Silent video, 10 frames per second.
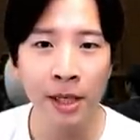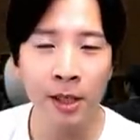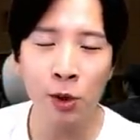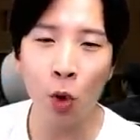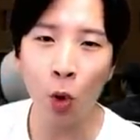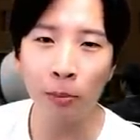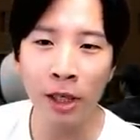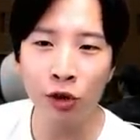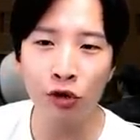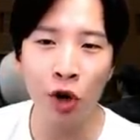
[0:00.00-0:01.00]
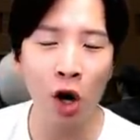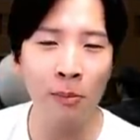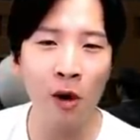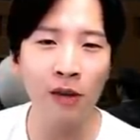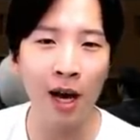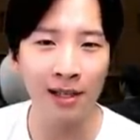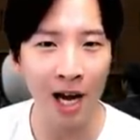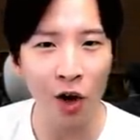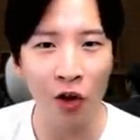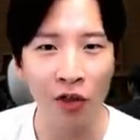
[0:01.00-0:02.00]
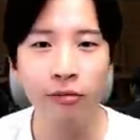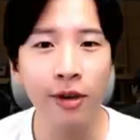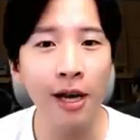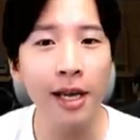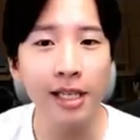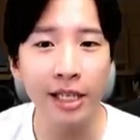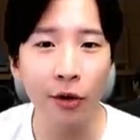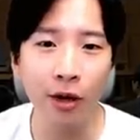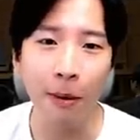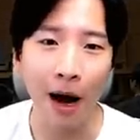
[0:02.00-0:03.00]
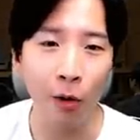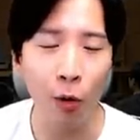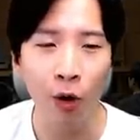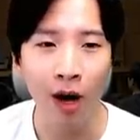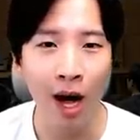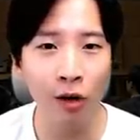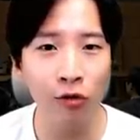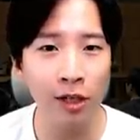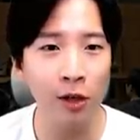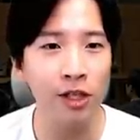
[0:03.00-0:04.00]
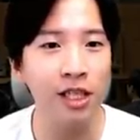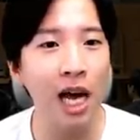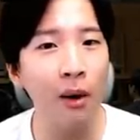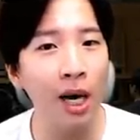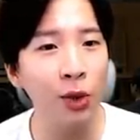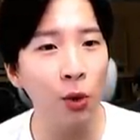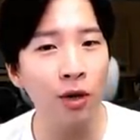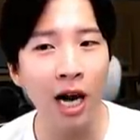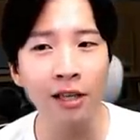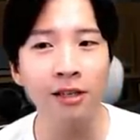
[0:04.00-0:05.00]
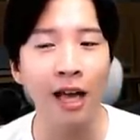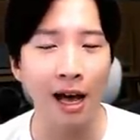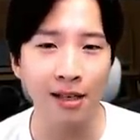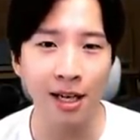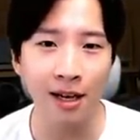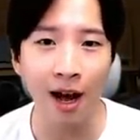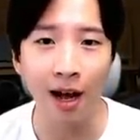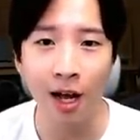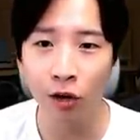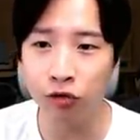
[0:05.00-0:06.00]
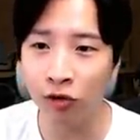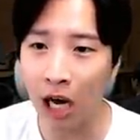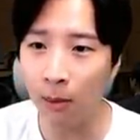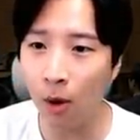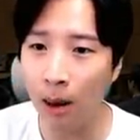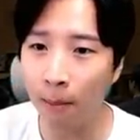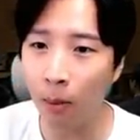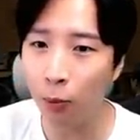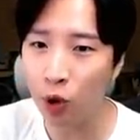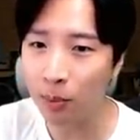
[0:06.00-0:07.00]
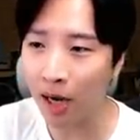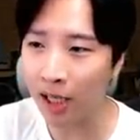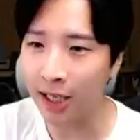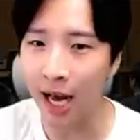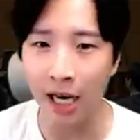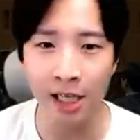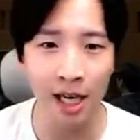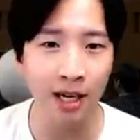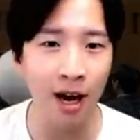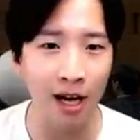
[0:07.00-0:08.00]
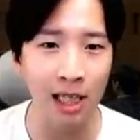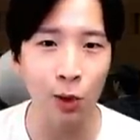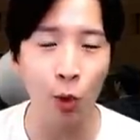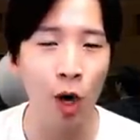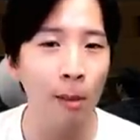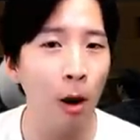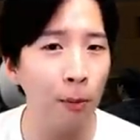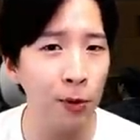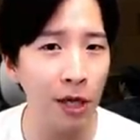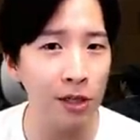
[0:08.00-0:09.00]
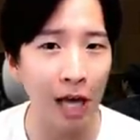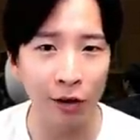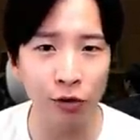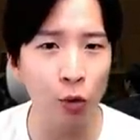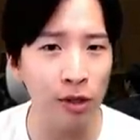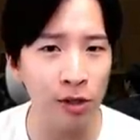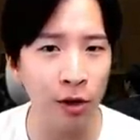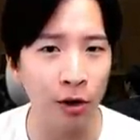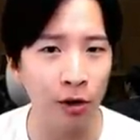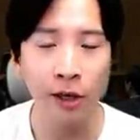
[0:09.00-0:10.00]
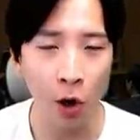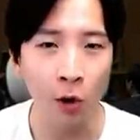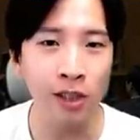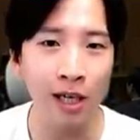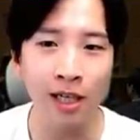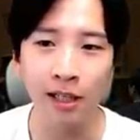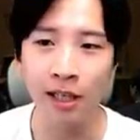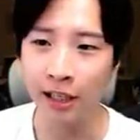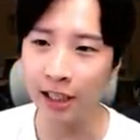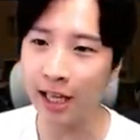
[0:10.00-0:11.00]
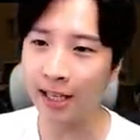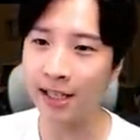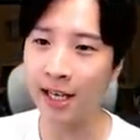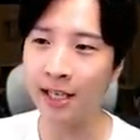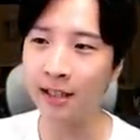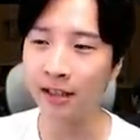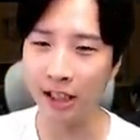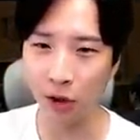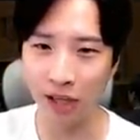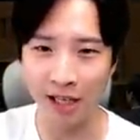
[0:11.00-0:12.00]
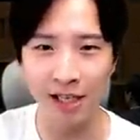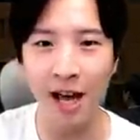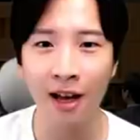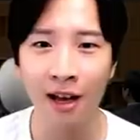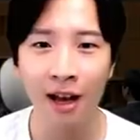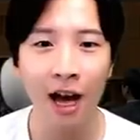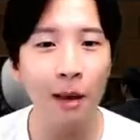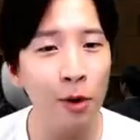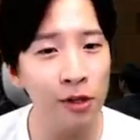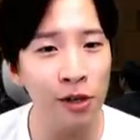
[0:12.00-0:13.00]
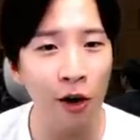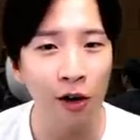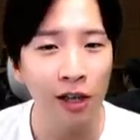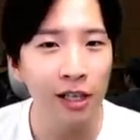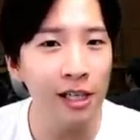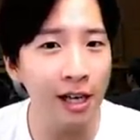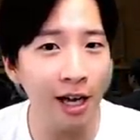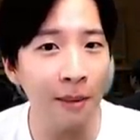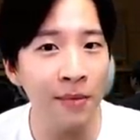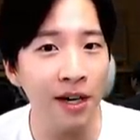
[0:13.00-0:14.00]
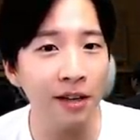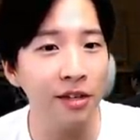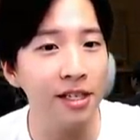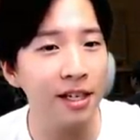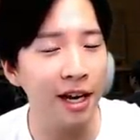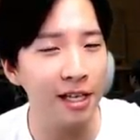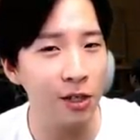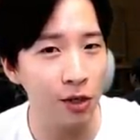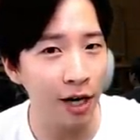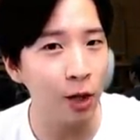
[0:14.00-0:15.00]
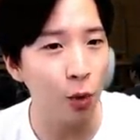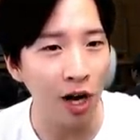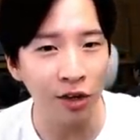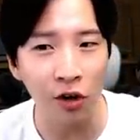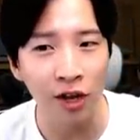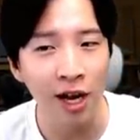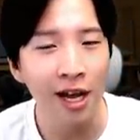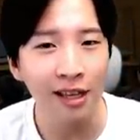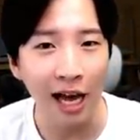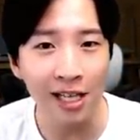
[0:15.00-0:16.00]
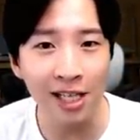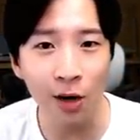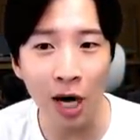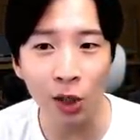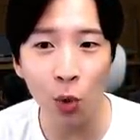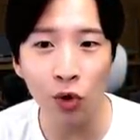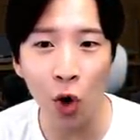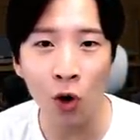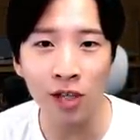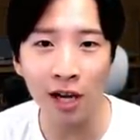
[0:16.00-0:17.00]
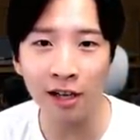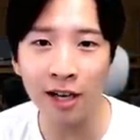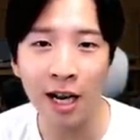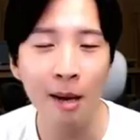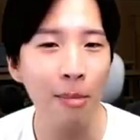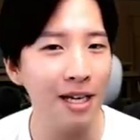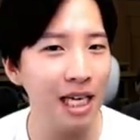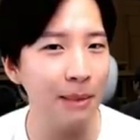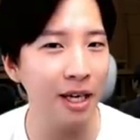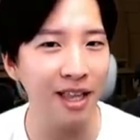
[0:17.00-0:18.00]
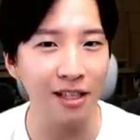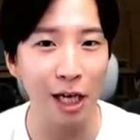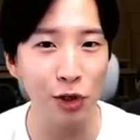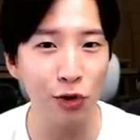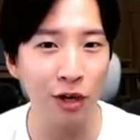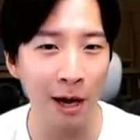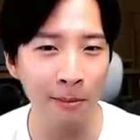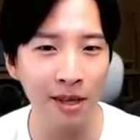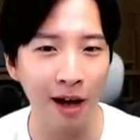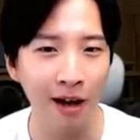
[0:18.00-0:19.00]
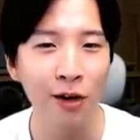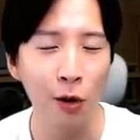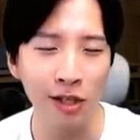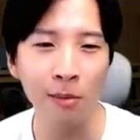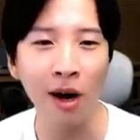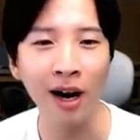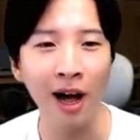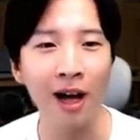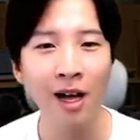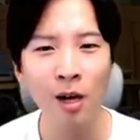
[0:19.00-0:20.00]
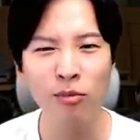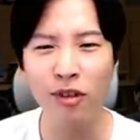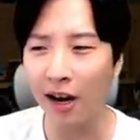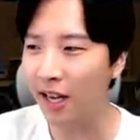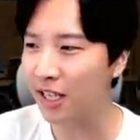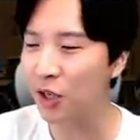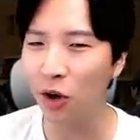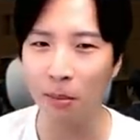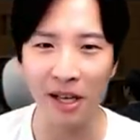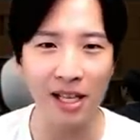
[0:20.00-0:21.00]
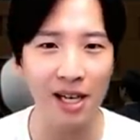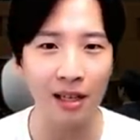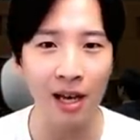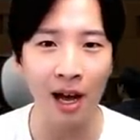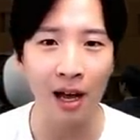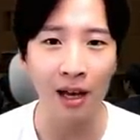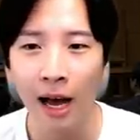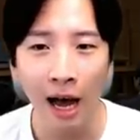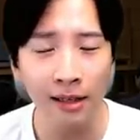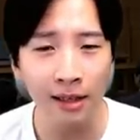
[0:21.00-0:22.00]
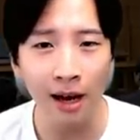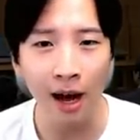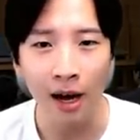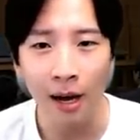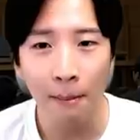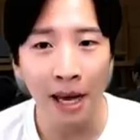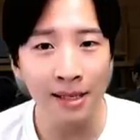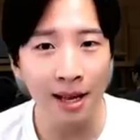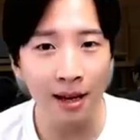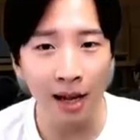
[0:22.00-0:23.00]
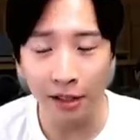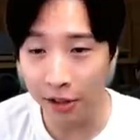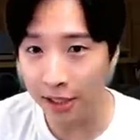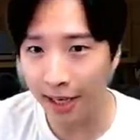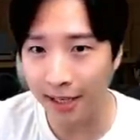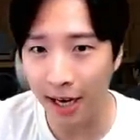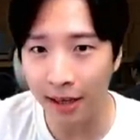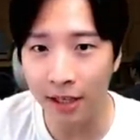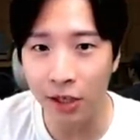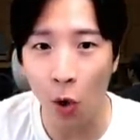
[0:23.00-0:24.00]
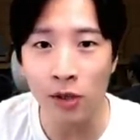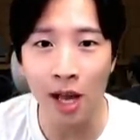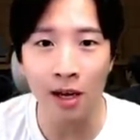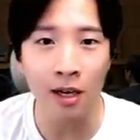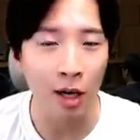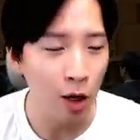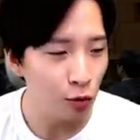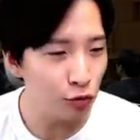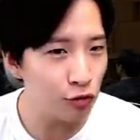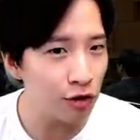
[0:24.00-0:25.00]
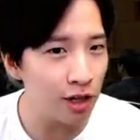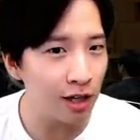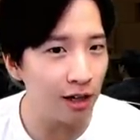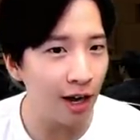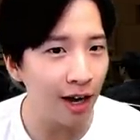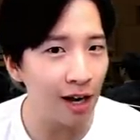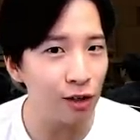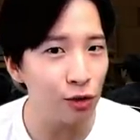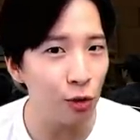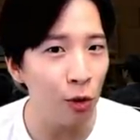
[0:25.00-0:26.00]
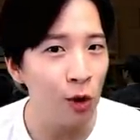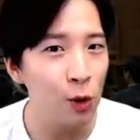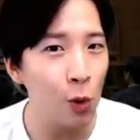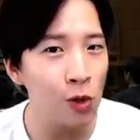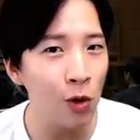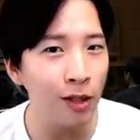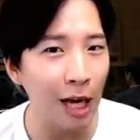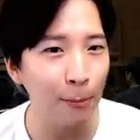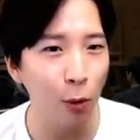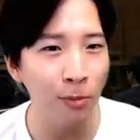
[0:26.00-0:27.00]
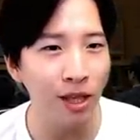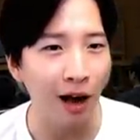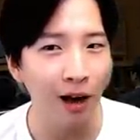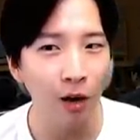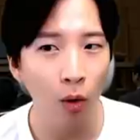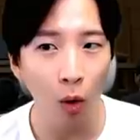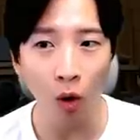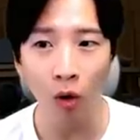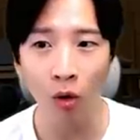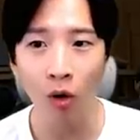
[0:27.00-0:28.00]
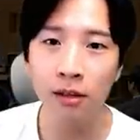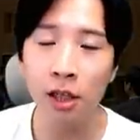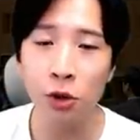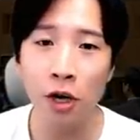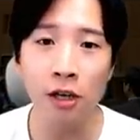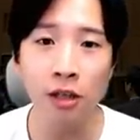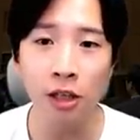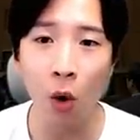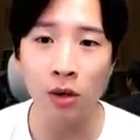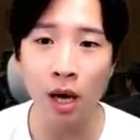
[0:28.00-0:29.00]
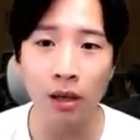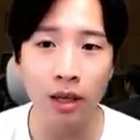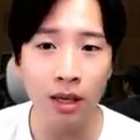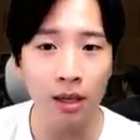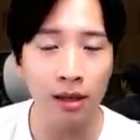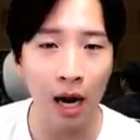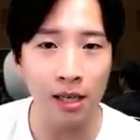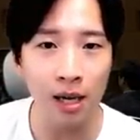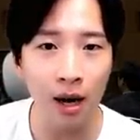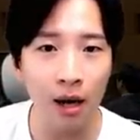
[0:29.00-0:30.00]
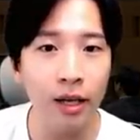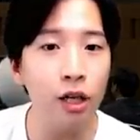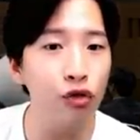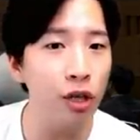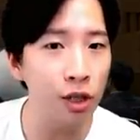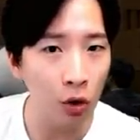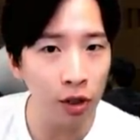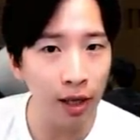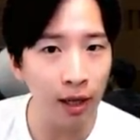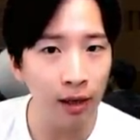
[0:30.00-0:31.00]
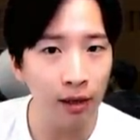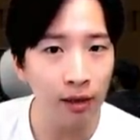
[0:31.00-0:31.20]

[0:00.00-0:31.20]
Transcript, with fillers: 민족 민주혁명당 사건. 북한의 지령을 받고 한국에서 지하활동을 하는 단체가 국가보안법 위반이냐 아니냐를 가지고 법정에서 다투고 있어요. 경찰은 이 단체는 이적단체다 하면서 이 사람들의 디스켓에 저장해 놓았던 단체 활동 영상을 판사님께 딱 제출을 합니다. 영상 봐라, 북한의 지령을 받았지 않냐 하니까 판사가 이 디스켓에 있는 영상을 우클릭을 해가지고 속성을 딱 봅니다. 어? 근데 최근 이 영상을 읽은 날짜가 일주일 전이네?